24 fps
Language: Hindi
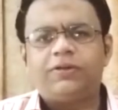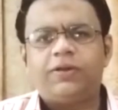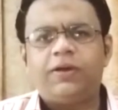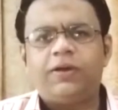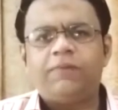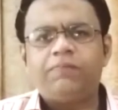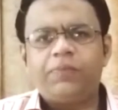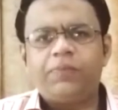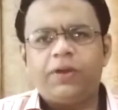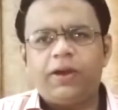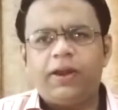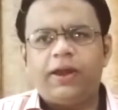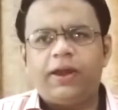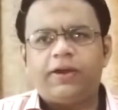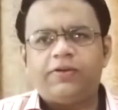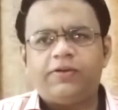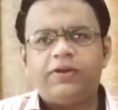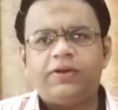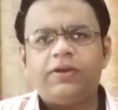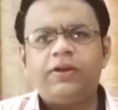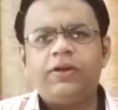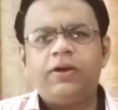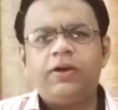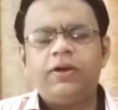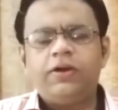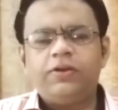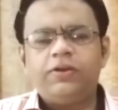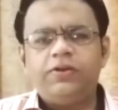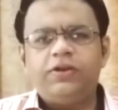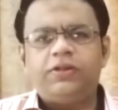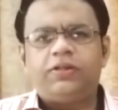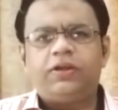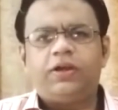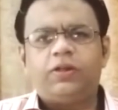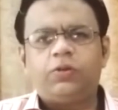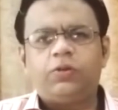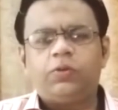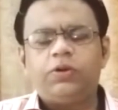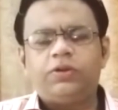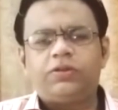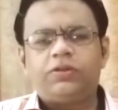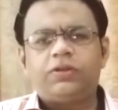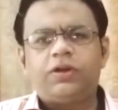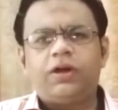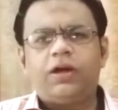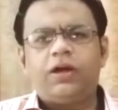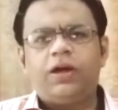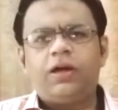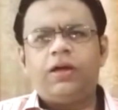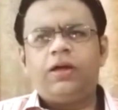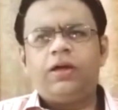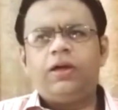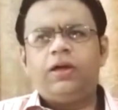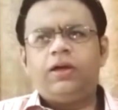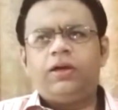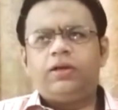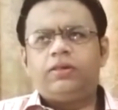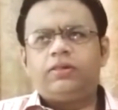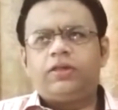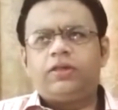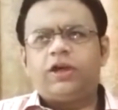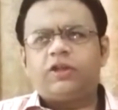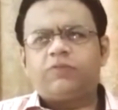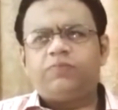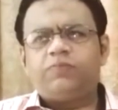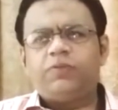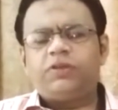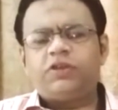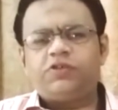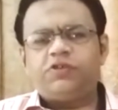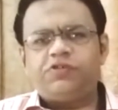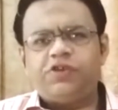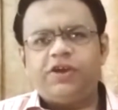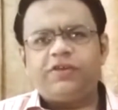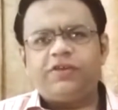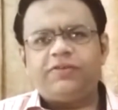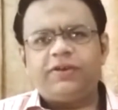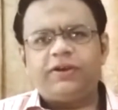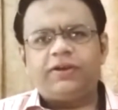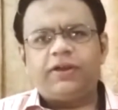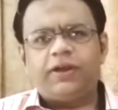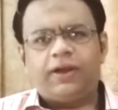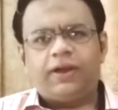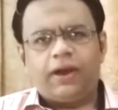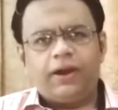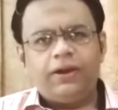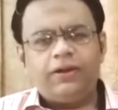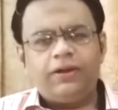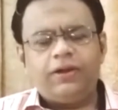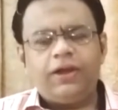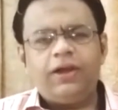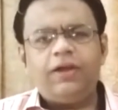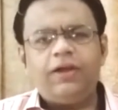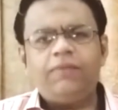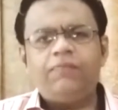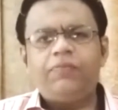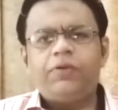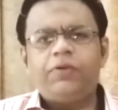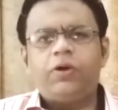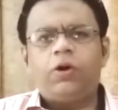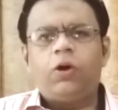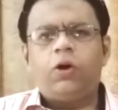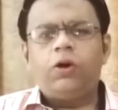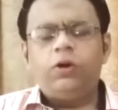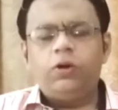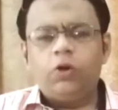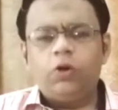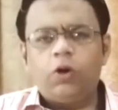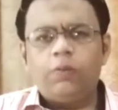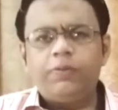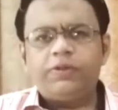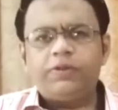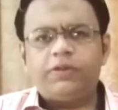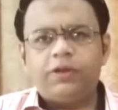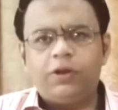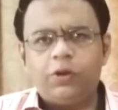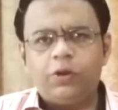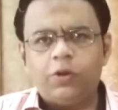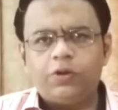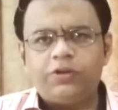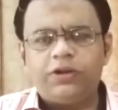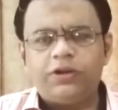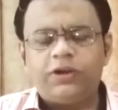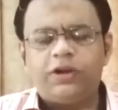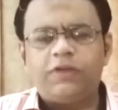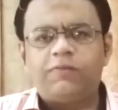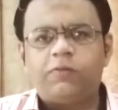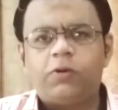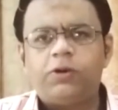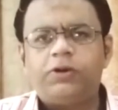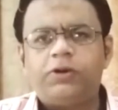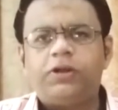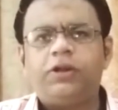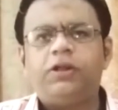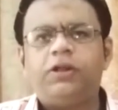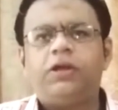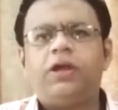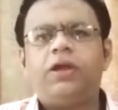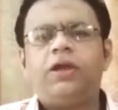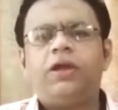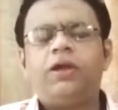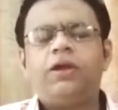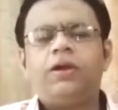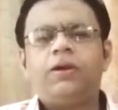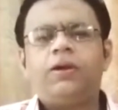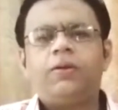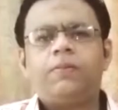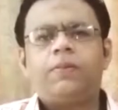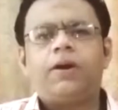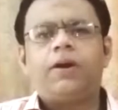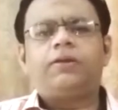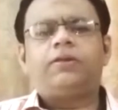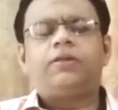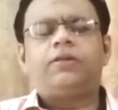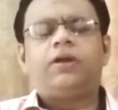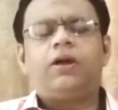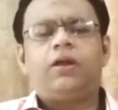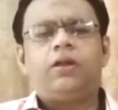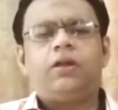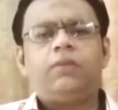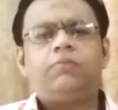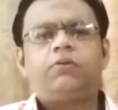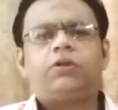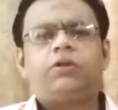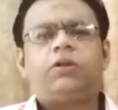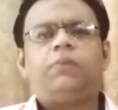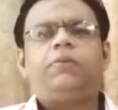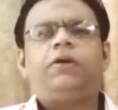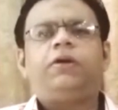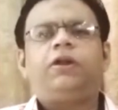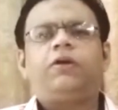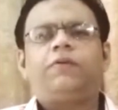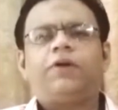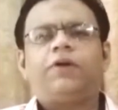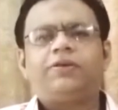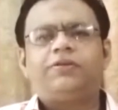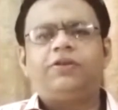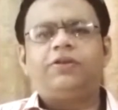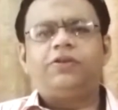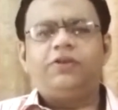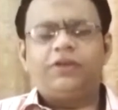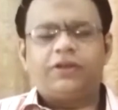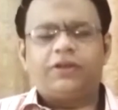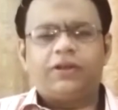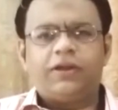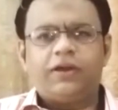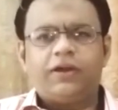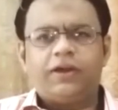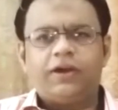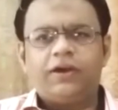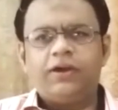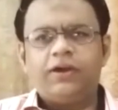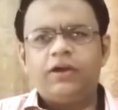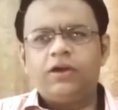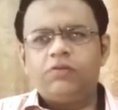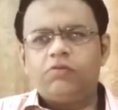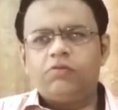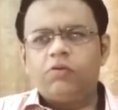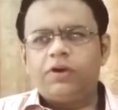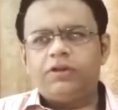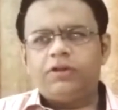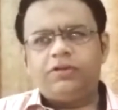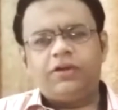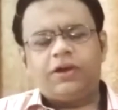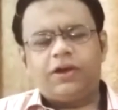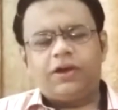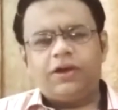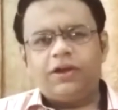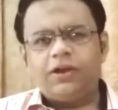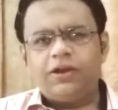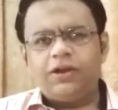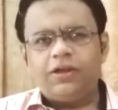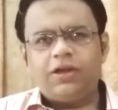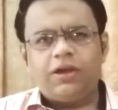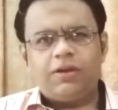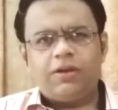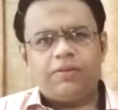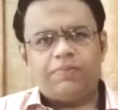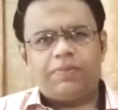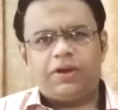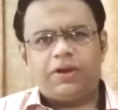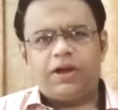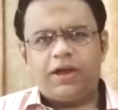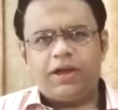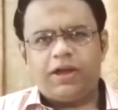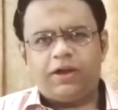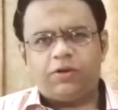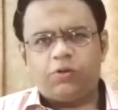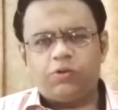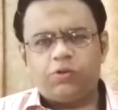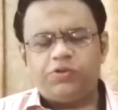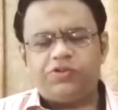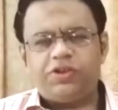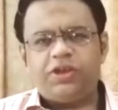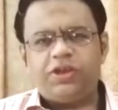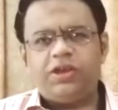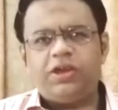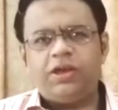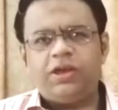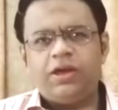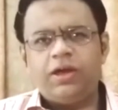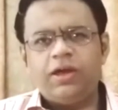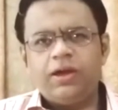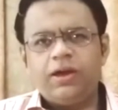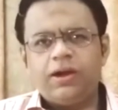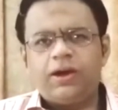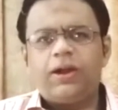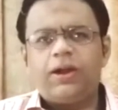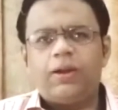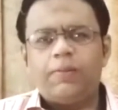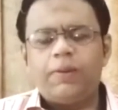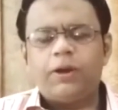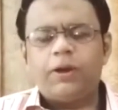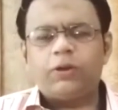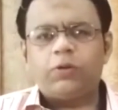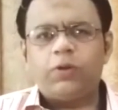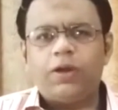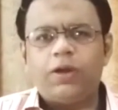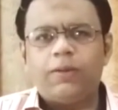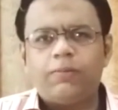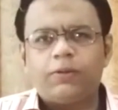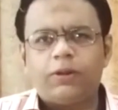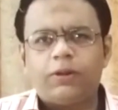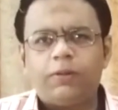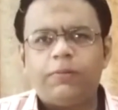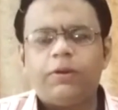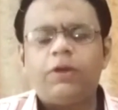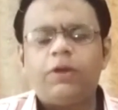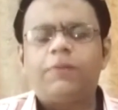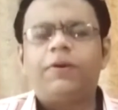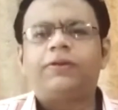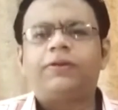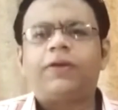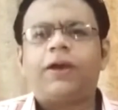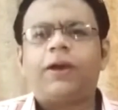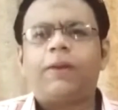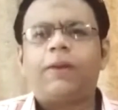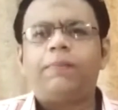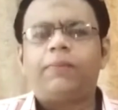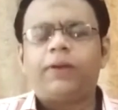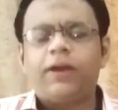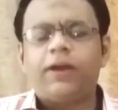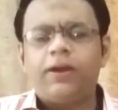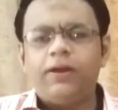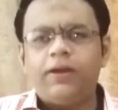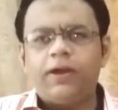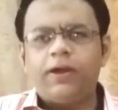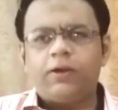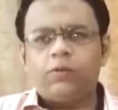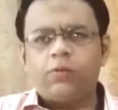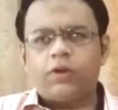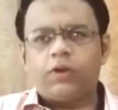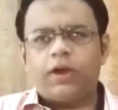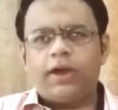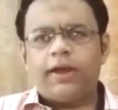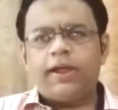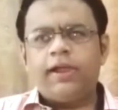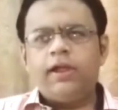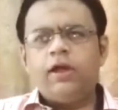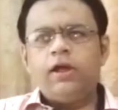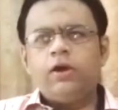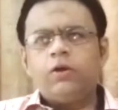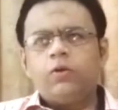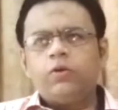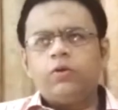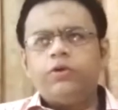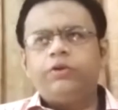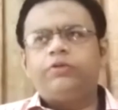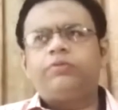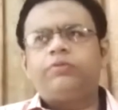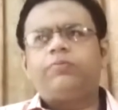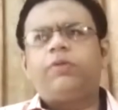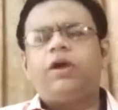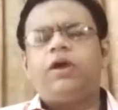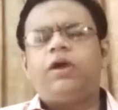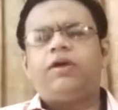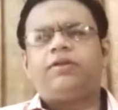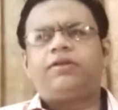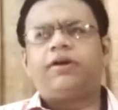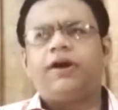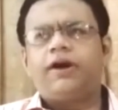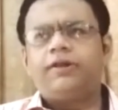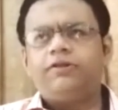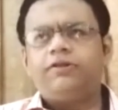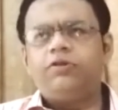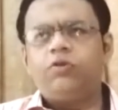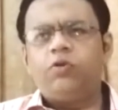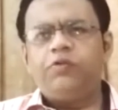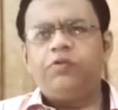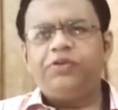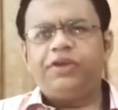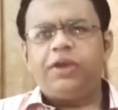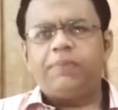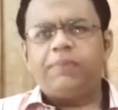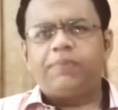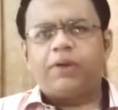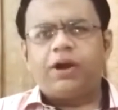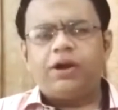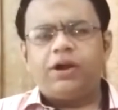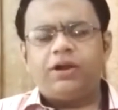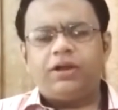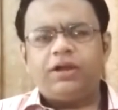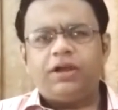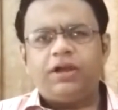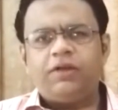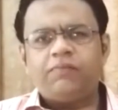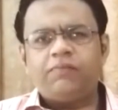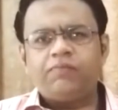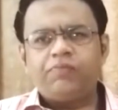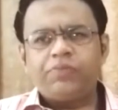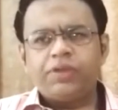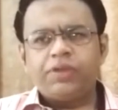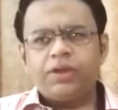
वहाँ से इलेक्शन जीते हैं तो इस तरह दस में से छः सीटें कैंट की और नौ में से नौ सीटें वॉल्टन की पाकिस्तान मुस्लिम लीग नवाज ने जीत ली हैं विवर्स यकीन ये बड़ा एक खुशी का लम्हा तो है मुस्लिम लीग नवाज के कैंप के लिए क्योंकि उनके साथ जो उनकी पार्टी